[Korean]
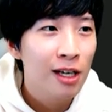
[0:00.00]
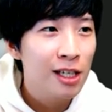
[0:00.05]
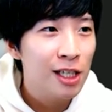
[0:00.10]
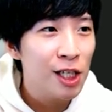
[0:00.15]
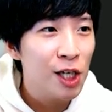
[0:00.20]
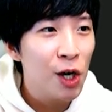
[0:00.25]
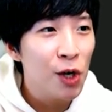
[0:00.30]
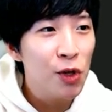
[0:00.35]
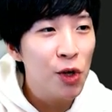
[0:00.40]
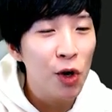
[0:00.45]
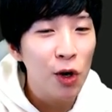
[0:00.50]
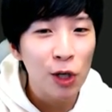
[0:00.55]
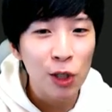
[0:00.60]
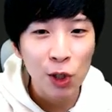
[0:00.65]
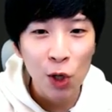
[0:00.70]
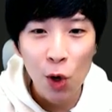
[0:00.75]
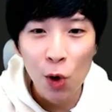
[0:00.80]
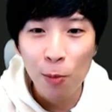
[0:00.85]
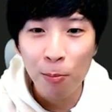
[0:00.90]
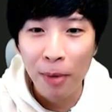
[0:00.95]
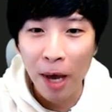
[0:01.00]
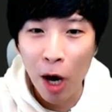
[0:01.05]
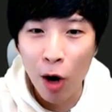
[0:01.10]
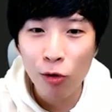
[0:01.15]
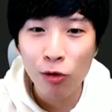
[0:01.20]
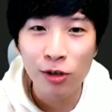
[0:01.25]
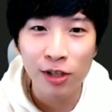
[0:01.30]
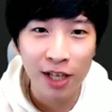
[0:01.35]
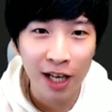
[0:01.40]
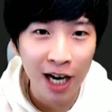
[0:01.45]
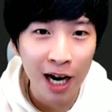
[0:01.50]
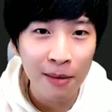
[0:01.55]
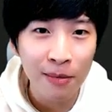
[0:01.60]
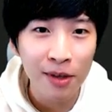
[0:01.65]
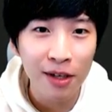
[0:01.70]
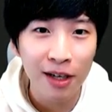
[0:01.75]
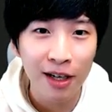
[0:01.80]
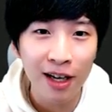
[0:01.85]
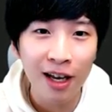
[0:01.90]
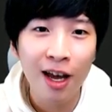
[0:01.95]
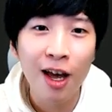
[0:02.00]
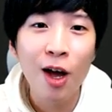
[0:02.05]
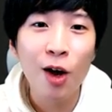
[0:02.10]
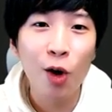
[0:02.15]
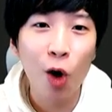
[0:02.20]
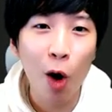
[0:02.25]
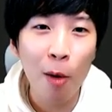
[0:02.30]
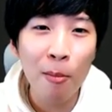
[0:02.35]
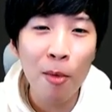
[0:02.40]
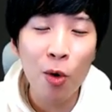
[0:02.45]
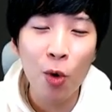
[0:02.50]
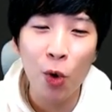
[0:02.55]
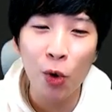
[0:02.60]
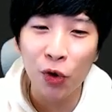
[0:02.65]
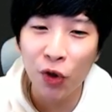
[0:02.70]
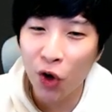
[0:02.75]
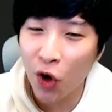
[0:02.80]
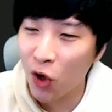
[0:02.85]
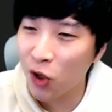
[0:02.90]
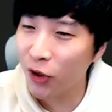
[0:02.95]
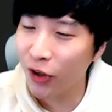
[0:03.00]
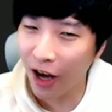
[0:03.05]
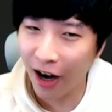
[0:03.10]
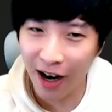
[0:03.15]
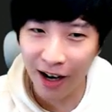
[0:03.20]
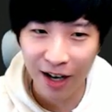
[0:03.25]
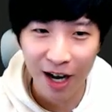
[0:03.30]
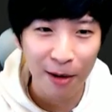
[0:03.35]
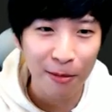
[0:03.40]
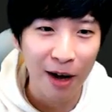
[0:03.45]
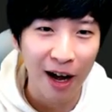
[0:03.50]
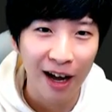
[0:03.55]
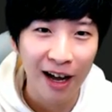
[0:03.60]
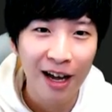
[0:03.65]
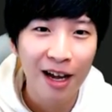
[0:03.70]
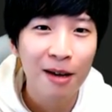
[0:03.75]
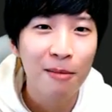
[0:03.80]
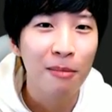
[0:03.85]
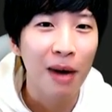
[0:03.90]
시어너를 처음 배우는 사람들이 겁먹고 떨어져 나갈까봐